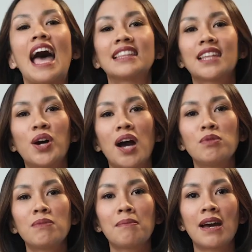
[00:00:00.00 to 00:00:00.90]
atau
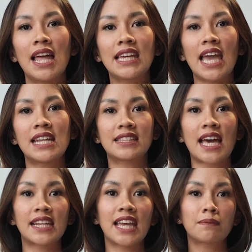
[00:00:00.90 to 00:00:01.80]
kamu memang lagi ada
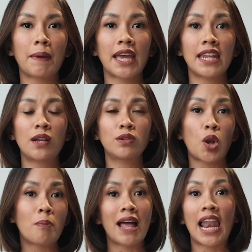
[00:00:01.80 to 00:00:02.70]
target pengen ikut lomba